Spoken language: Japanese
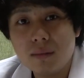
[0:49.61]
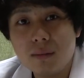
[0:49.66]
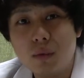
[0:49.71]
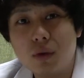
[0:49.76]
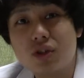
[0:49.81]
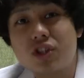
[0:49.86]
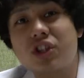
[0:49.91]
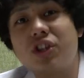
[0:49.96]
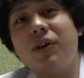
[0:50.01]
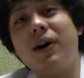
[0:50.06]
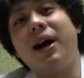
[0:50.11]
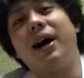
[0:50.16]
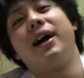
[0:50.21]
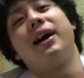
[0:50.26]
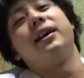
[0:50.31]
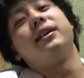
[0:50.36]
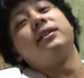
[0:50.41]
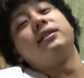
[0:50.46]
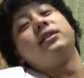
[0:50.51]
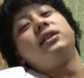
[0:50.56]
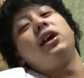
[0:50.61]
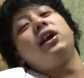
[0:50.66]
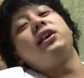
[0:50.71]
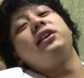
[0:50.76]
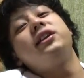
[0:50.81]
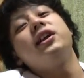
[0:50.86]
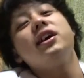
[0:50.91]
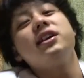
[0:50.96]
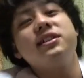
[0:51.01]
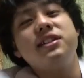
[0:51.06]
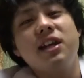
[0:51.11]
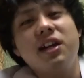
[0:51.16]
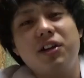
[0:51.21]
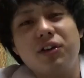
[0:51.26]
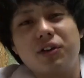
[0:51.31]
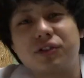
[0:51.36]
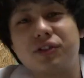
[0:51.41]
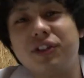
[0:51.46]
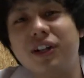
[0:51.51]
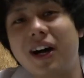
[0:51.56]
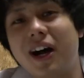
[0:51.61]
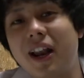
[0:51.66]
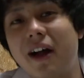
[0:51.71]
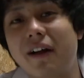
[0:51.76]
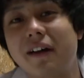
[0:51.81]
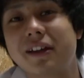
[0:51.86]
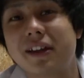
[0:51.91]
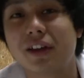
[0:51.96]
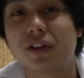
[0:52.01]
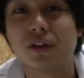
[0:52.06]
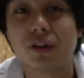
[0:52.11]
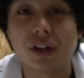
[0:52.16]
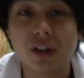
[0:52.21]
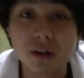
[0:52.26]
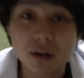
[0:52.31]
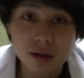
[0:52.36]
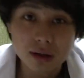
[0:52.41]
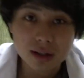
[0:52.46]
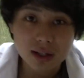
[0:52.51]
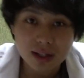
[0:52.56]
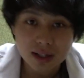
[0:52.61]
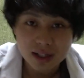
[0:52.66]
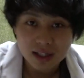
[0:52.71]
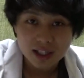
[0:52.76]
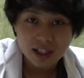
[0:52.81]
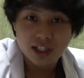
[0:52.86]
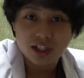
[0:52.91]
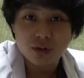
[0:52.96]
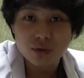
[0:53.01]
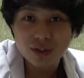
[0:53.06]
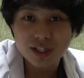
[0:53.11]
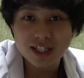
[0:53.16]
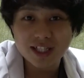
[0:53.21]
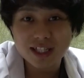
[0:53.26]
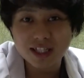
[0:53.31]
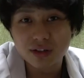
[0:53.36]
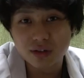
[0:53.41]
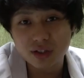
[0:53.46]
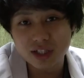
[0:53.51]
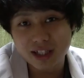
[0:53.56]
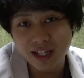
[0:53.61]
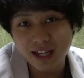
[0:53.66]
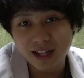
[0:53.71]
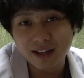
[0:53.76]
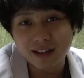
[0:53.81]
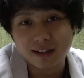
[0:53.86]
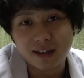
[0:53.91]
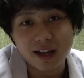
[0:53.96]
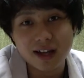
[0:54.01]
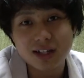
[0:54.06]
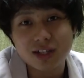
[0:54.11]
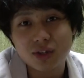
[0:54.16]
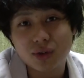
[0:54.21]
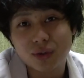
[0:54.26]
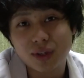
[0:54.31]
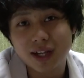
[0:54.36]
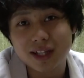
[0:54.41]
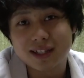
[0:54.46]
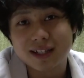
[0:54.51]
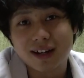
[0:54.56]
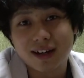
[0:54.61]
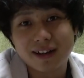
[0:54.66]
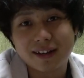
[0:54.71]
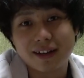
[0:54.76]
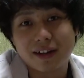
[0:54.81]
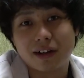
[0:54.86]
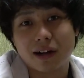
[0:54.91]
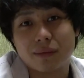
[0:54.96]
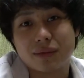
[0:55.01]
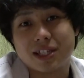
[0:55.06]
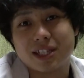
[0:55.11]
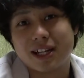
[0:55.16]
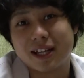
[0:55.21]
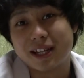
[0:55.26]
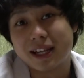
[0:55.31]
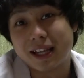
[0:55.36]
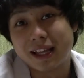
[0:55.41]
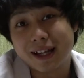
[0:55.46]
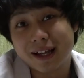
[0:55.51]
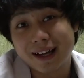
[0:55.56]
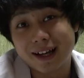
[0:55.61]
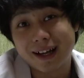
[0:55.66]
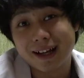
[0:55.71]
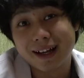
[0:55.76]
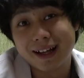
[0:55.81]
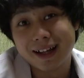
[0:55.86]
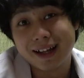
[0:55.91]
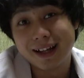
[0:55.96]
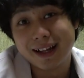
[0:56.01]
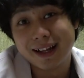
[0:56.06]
もしくは、敵対勢力が現れた時の人質として丁重に扱われてるかもしれねえな。